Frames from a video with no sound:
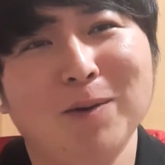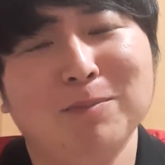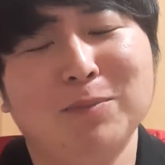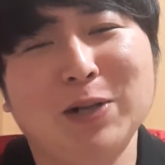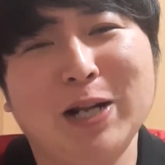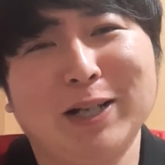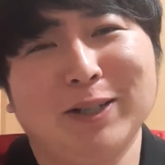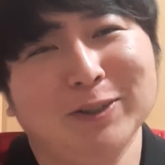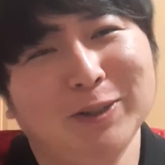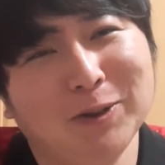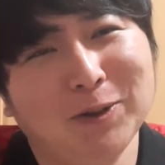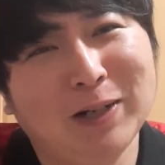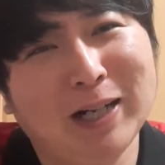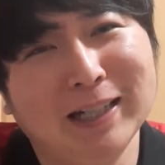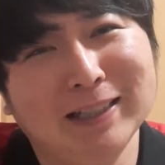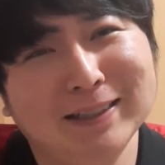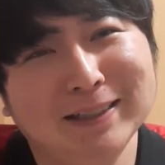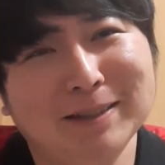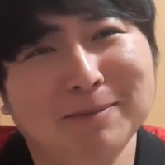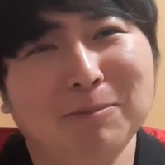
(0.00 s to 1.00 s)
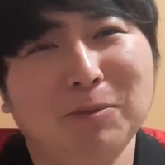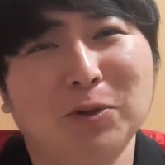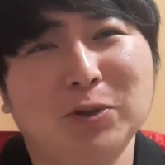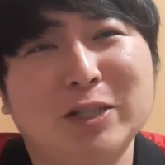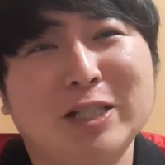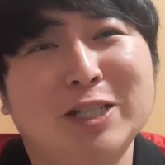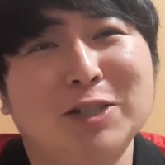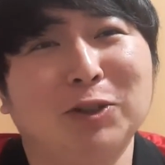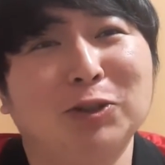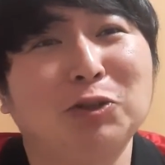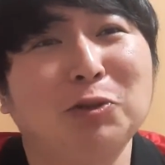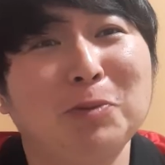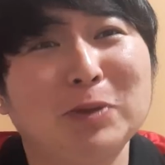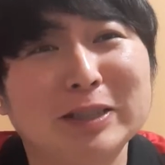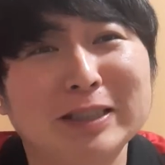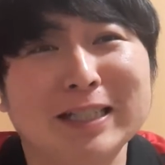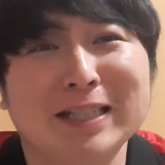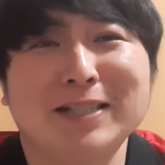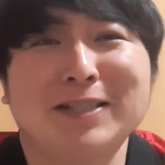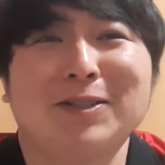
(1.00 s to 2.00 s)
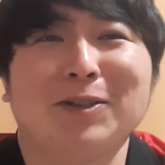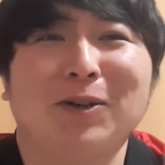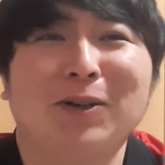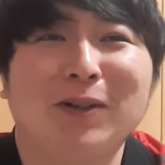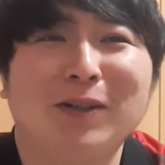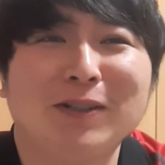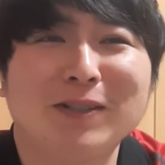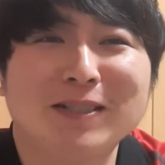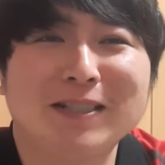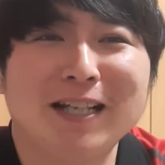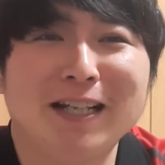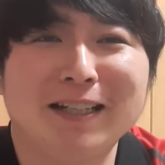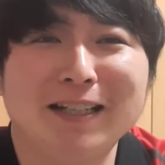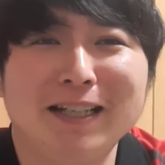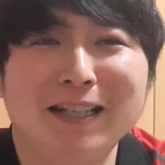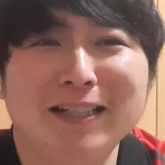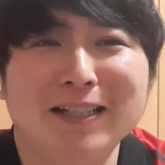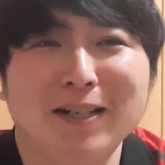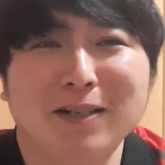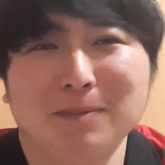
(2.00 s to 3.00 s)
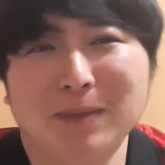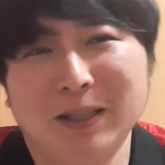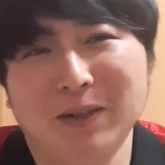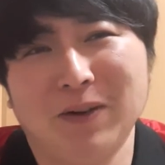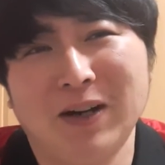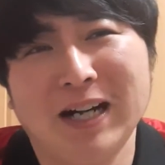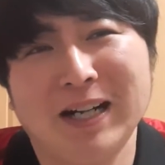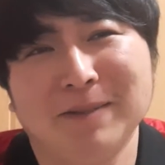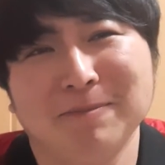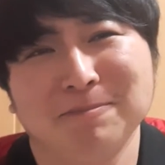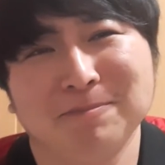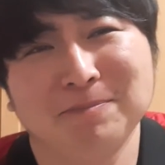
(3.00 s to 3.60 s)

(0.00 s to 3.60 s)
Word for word: ブレイクの予感ってもうしようと思ってたんですよ。3人になるまでは。